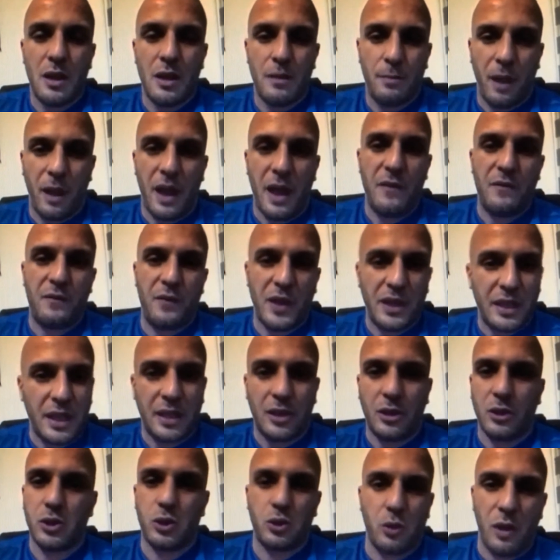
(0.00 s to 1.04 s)
Bref, faites
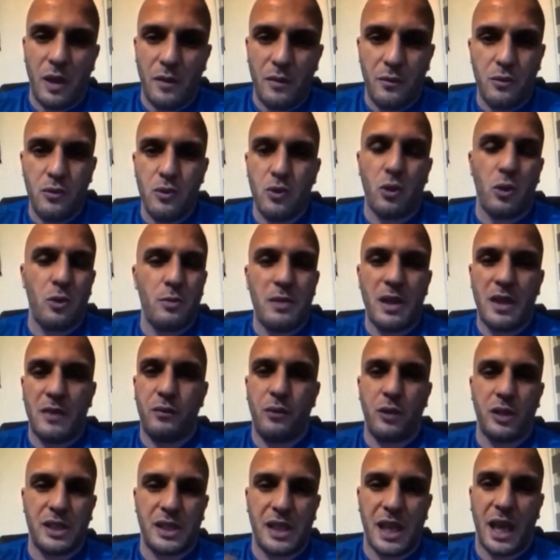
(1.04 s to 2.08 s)
attention à vous. Combien de
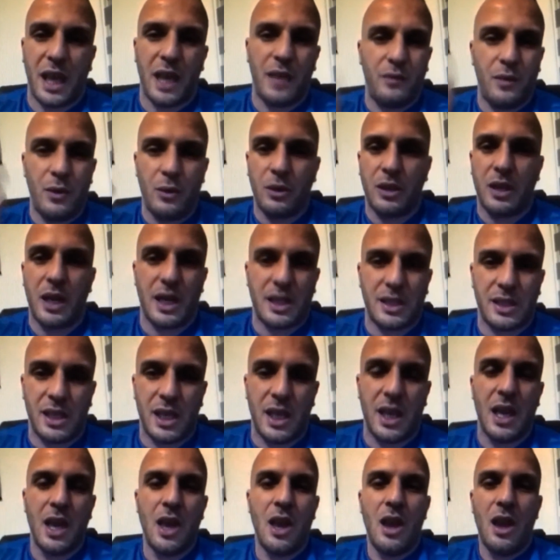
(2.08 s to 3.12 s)
fois c'est arrivé au
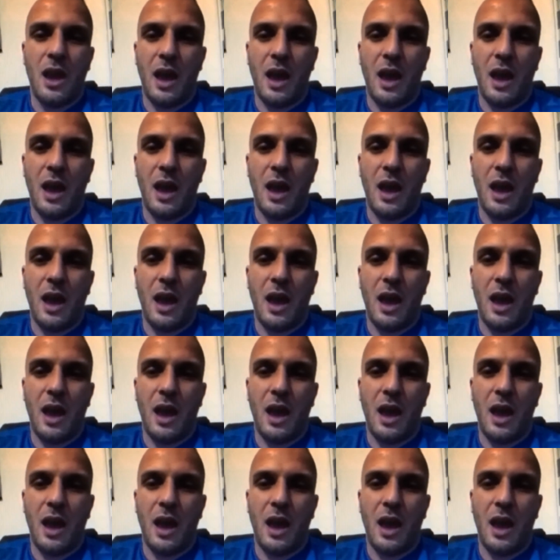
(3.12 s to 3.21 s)
quartier,